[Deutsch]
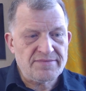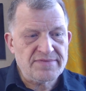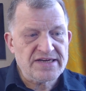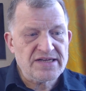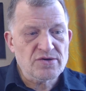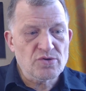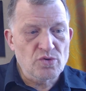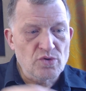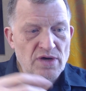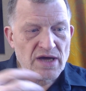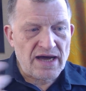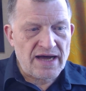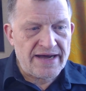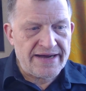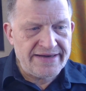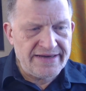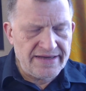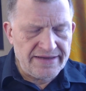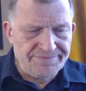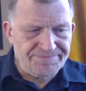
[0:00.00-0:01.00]
wir die
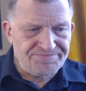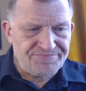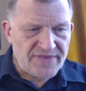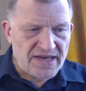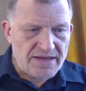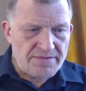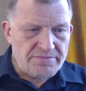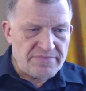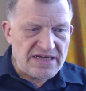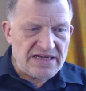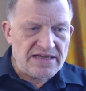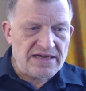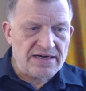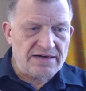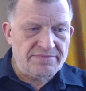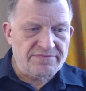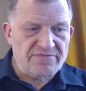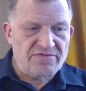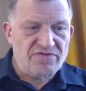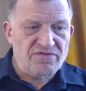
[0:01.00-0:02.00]
Ukraine mit
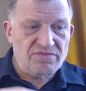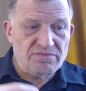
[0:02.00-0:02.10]
ihrem